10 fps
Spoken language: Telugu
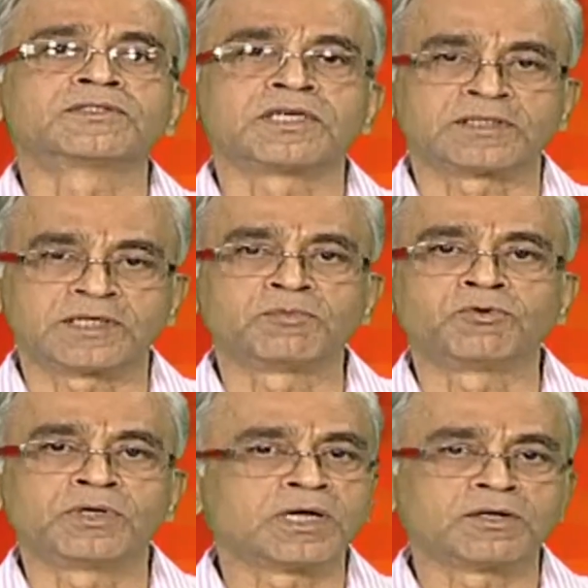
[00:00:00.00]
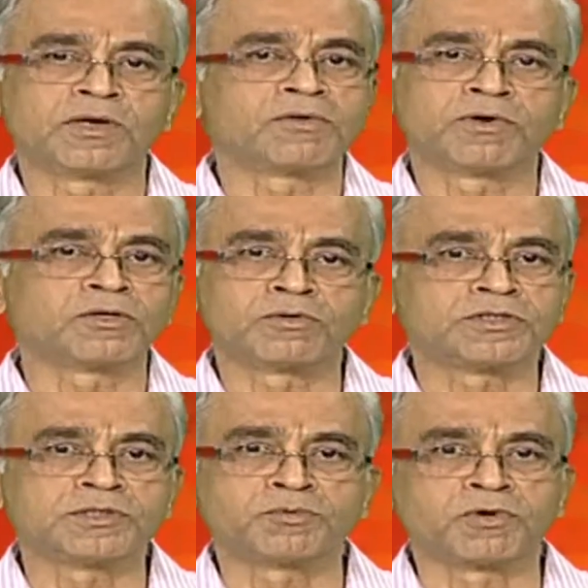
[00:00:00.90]
సత్యము ఇట్లాంటి వాటి
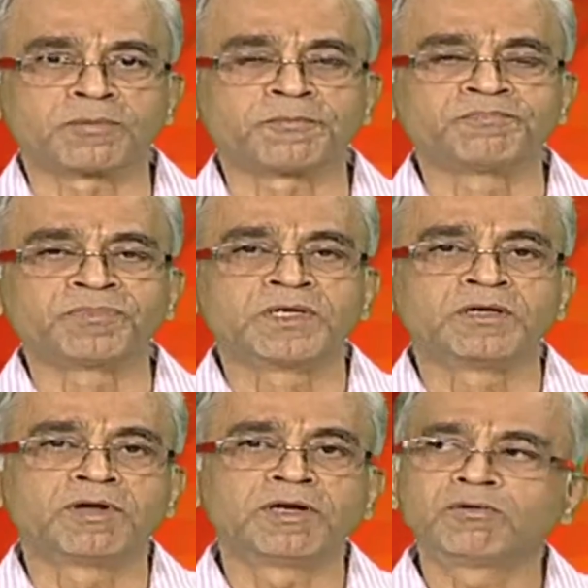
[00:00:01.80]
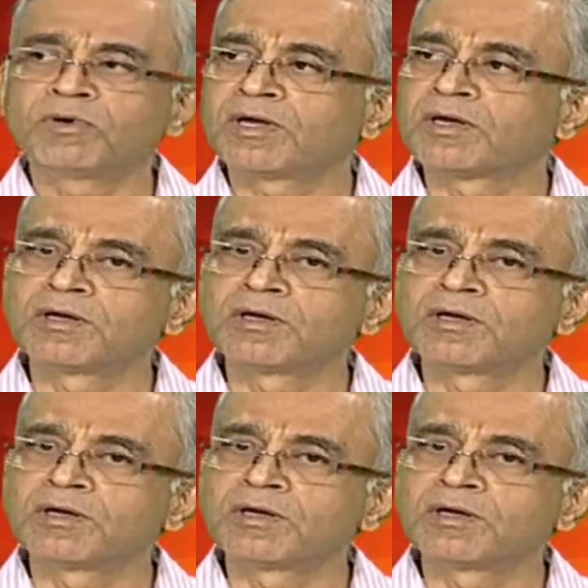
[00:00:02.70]
గురించి చెప్పుకున్నాం ఇవన్నీ కూడా